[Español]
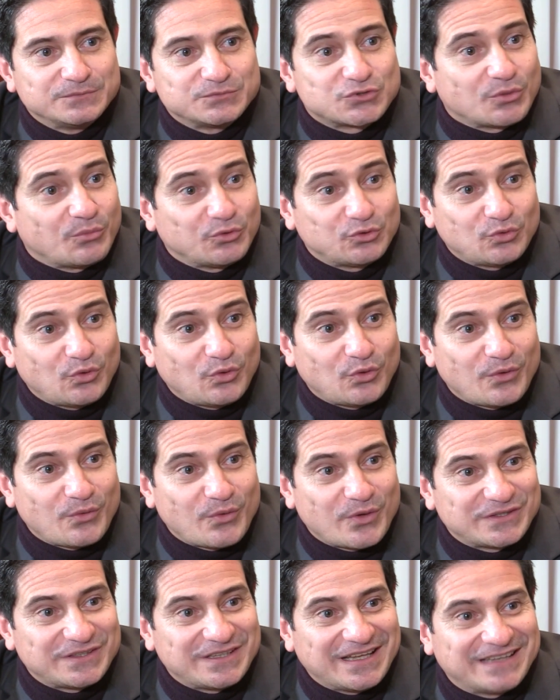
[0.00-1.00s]
somos una
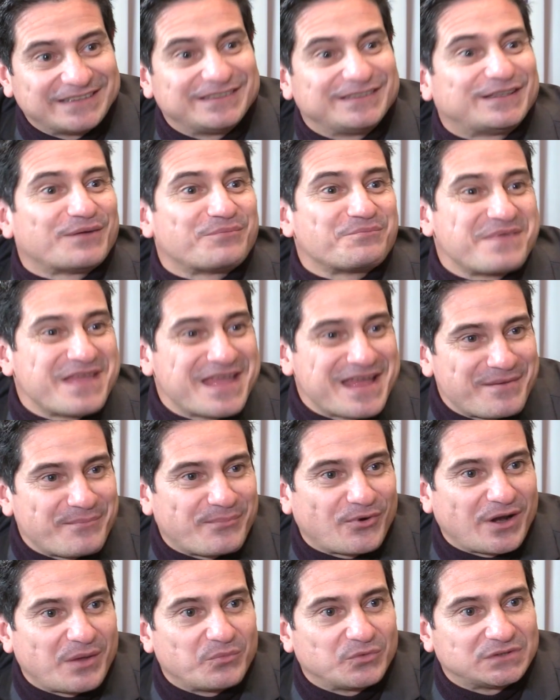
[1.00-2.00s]
universidad y también
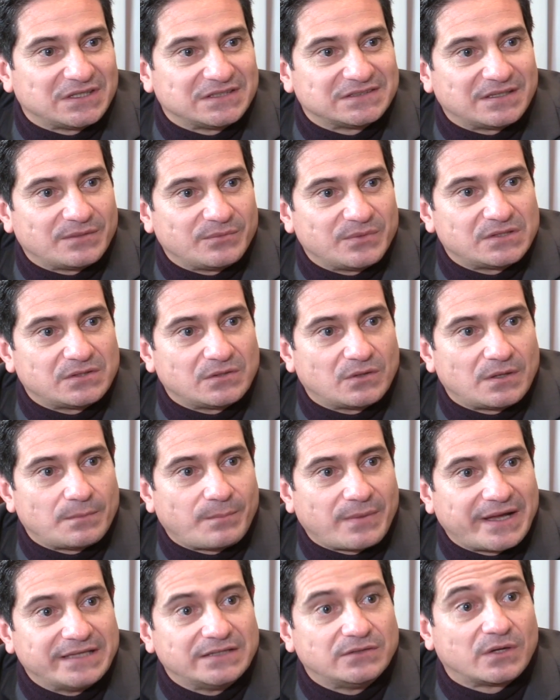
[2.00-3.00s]
ponemos al servicio
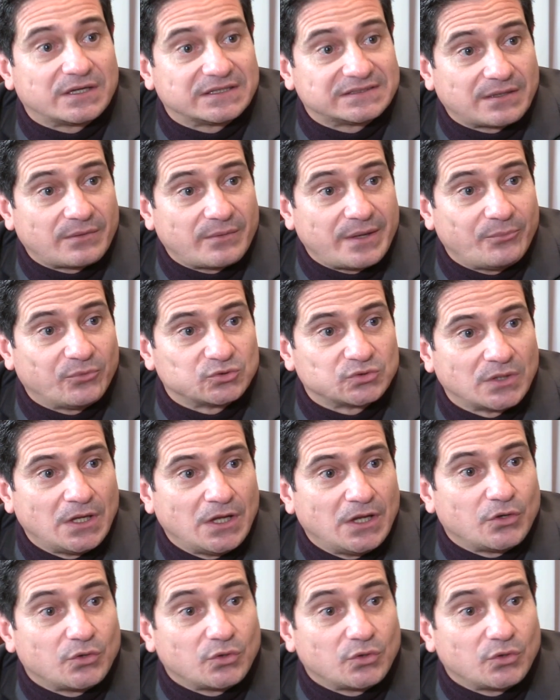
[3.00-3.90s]
del país lo que sabemos.